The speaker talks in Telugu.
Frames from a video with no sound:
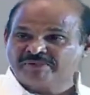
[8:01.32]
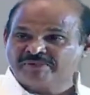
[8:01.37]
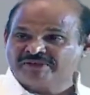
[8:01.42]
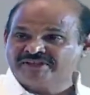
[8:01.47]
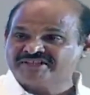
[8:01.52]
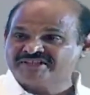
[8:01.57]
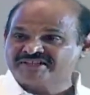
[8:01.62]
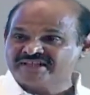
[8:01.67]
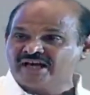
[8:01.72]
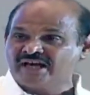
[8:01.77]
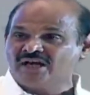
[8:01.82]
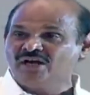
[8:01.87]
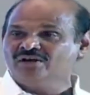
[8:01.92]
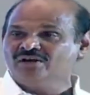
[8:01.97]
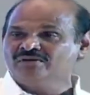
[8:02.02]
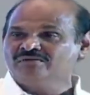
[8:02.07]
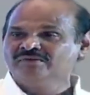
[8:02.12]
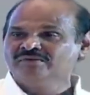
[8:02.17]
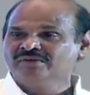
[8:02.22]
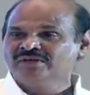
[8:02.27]
పదిసార్లు
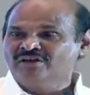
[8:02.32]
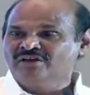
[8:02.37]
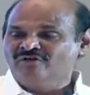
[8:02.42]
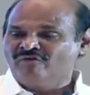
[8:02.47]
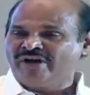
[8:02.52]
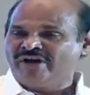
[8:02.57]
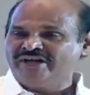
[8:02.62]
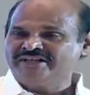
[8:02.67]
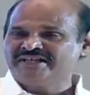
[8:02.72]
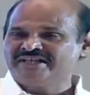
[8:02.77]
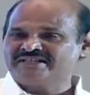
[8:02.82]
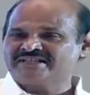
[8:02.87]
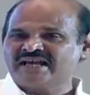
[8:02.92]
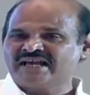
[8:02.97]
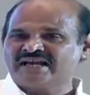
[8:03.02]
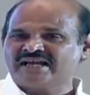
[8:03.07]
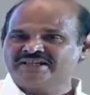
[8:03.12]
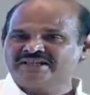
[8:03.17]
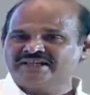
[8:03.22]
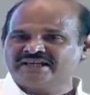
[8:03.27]
వైద్య
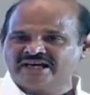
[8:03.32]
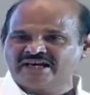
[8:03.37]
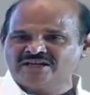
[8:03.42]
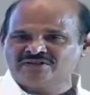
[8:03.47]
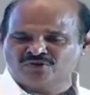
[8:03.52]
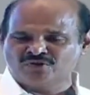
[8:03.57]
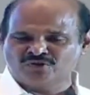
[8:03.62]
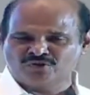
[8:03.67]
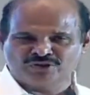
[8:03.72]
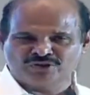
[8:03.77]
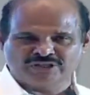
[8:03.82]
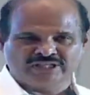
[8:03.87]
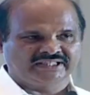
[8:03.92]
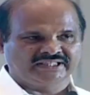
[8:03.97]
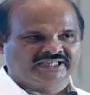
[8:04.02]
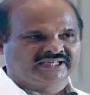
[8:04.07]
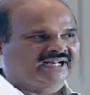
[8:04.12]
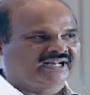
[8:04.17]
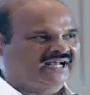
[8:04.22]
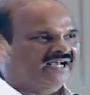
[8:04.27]
శాఖ అధికారుల చుట్టూతా
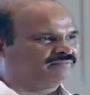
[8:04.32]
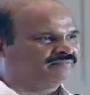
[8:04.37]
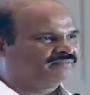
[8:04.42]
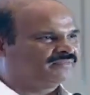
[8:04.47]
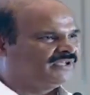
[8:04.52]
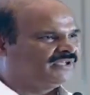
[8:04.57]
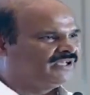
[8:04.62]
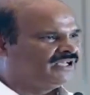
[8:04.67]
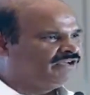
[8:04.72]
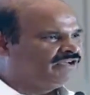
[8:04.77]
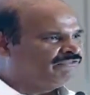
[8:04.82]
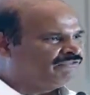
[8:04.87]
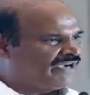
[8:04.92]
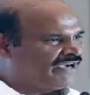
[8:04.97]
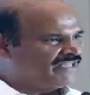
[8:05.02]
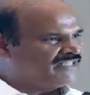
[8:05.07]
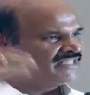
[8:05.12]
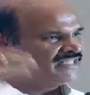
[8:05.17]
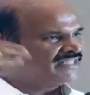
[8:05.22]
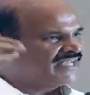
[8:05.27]
తిరిగిన
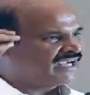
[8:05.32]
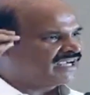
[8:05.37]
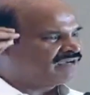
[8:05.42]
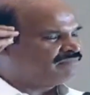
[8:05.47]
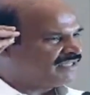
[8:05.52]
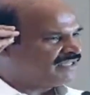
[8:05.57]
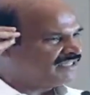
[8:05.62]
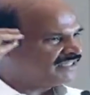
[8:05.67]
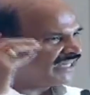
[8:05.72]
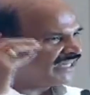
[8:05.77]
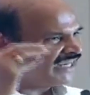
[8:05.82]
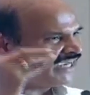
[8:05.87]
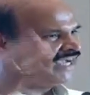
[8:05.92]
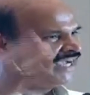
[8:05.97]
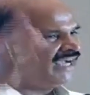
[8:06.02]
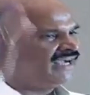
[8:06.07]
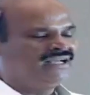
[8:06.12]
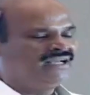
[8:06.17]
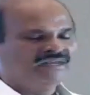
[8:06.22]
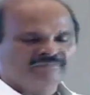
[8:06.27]
వైద్య శాఖ మంత్రిగా
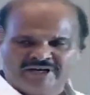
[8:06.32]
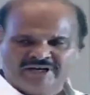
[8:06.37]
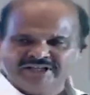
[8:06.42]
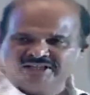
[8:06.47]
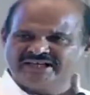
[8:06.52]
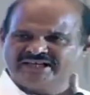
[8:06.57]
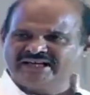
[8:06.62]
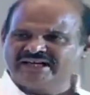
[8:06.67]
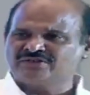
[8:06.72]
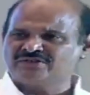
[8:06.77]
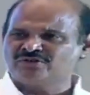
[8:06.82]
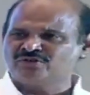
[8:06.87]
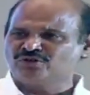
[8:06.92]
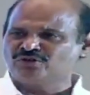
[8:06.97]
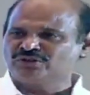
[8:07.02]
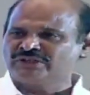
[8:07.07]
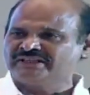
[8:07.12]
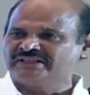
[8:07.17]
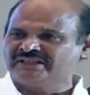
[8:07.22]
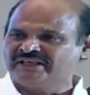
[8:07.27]
మంత్రి గారి
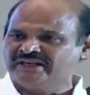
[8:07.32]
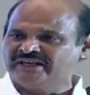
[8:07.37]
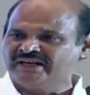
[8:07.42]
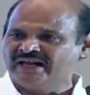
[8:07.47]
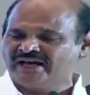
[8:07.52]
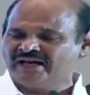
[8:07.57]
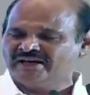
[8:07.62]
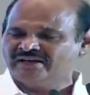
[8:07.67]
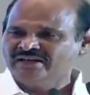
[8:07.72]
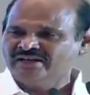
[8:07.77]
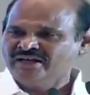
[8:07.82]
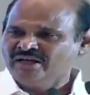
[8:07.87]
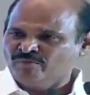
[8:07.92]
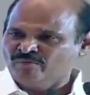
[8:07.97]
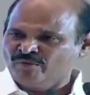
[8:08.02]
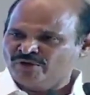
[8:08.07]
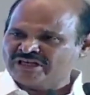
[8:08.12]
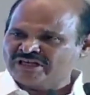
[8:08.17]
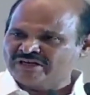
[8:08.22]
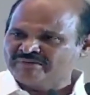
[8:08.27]
చుట్టూతా తిరిగిన
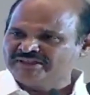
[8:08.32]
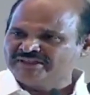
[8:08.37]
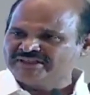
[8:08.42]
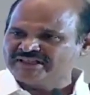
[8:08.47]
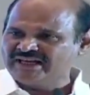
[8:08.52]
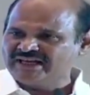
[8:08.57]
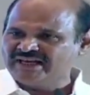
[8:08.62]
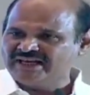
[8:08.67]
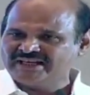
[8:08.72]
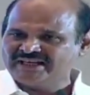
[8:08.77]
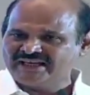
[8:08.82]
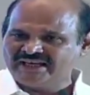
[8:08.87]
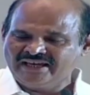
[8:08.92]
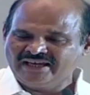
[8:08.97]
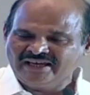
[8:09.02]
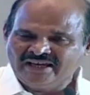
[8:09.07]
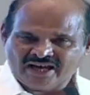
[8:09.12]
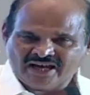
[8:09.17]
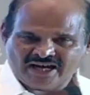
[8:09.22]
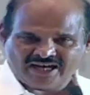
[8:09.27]
ముఖ్యమంత్రి గారికి
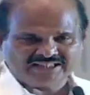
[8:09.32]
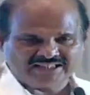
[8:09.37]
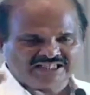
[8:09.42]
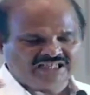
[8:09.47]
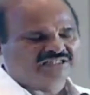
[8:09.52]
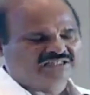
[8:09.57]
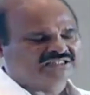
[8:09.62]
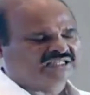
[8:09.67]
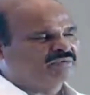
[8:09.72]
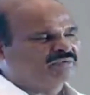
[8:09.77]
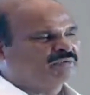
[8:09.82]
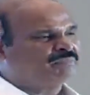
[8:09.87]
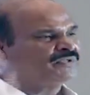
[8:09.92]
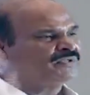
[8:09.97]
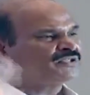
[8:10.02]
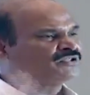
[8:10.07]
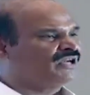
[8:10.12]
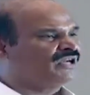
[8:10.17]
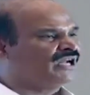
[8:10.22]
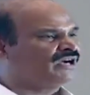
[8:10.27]
ఆదరణ
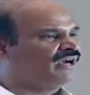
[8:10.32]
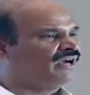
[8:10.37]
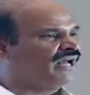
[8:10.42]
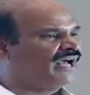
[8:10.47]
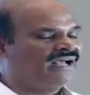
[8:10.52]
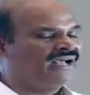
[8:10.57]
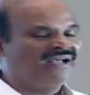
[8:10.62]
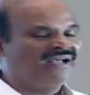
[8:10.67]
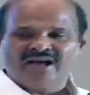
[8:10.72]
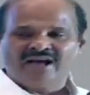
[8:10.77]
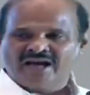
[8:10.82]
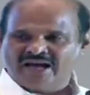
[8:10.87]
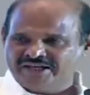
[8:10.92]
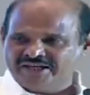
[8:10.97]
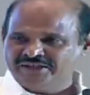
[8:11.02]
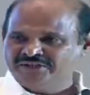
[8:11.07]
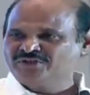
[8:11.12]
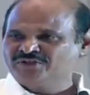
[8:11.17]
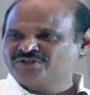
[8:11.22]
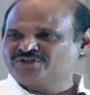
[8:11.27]
సమర్పించుకున్నా కూడా
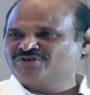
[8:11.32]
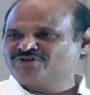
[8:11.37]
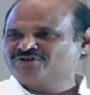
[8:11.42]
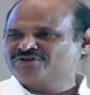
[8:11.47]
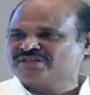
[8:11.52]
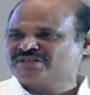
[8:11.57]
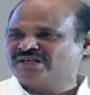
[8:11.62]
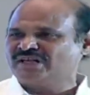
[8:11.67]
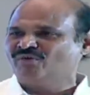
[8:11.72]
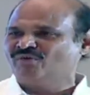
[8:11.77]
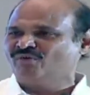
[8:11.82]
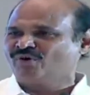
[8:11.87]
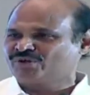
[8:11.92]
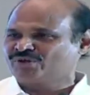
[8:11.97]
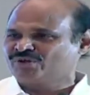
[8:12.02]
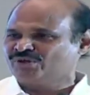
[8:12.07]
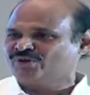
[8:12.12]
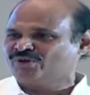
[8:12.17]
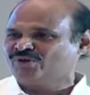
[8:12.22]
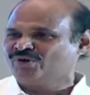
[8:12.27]
ఐదు సంవత్సరాల్లో
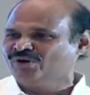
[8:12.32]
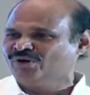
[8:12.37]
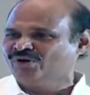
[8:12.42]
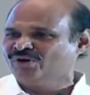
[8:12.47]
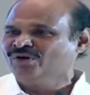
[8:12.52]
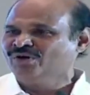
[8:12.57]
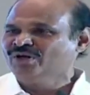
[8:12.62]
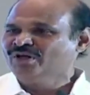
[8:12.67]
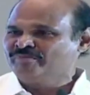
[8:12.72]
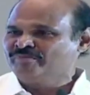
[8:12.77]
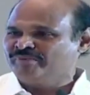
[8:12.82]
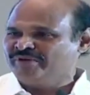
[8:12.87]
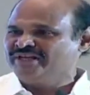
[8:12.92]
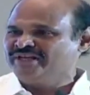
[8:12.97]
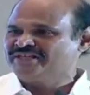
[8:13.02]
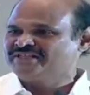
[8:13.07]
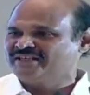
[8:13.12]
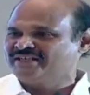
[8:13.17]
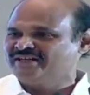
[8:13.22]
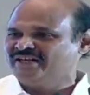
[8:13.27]
ఒకటో రెండో
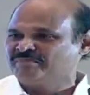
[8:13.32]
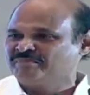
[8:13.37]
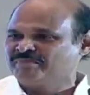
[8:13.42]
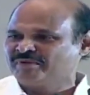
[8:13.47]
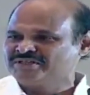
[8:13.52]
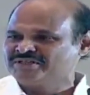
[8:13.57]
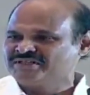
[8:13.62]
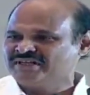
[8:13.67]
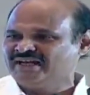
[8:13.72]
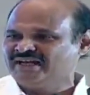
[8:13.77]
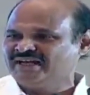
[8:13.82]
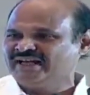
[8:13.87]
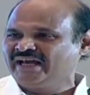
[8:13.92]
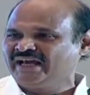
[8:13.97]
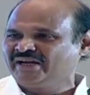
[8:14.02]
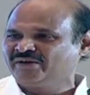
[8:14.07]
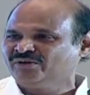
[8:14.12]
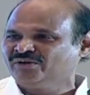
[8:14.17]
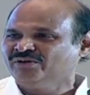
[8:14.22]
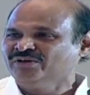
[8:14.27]
పిహెచ్సీలు ఏర్పాటు
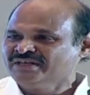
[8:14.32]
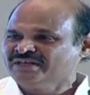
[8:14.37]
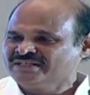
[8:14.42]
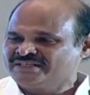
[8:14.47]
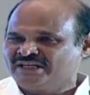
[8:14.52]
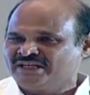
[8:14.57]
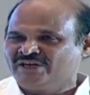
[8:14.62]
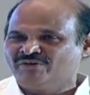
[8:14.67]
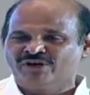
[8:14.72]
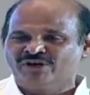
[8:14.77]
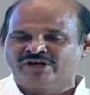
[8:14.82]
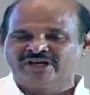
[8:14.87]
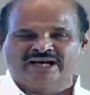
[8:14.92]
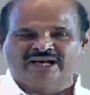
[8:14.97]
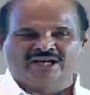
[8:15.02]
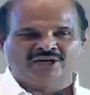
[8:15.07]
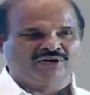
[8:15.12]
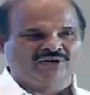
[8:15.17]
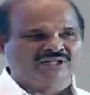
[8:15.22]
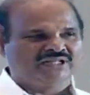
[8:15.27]
చేయగలిగాను చిన్న
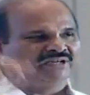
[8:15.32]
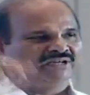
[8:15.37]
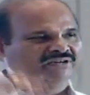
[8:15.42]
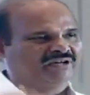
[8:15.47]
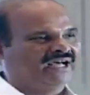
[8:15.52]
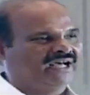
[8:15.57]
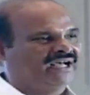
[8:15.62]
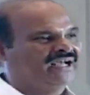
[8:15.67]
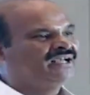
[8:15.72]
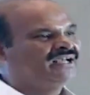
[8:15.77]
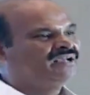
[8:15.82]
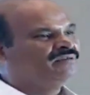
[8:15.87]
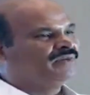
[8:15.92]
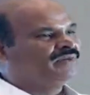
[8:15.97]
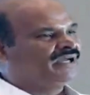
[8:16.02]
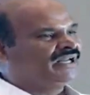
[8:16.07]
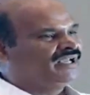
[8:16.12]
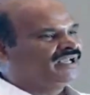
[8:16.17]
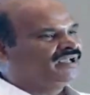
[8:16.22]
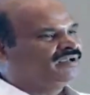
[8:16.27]
వగిరాల్లో అది కూడా
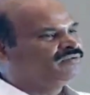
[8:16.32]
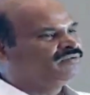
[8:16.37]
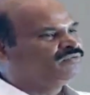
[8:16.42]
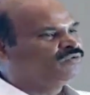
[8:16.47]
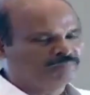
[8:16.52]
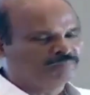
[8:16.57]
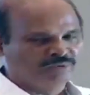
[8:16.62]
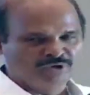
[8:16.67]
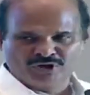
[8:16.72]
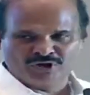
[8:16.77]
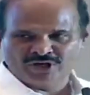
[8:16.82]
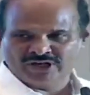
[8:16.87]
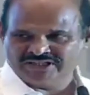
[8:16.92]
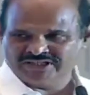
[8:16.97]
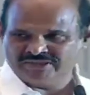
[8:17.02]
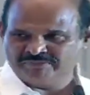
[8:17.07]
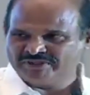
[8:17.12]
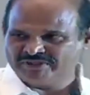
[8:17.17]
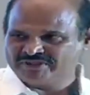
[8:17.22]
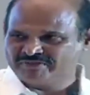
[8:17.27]
మరి ఉప్పులూరులు అని
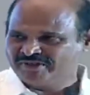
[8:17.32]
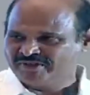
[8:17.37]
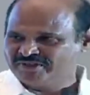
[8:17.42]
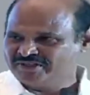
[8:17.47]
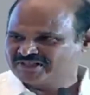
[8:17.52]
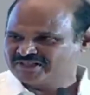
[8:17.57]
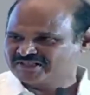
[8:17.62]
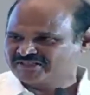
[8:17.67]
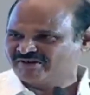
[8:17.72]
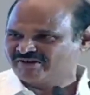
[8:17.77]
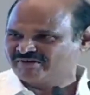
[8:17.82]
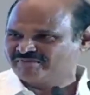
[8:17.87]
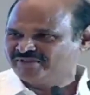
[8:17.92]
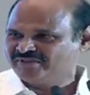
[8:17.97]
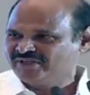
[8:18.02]
చెప్పేసి మనం చేస్తున్నాను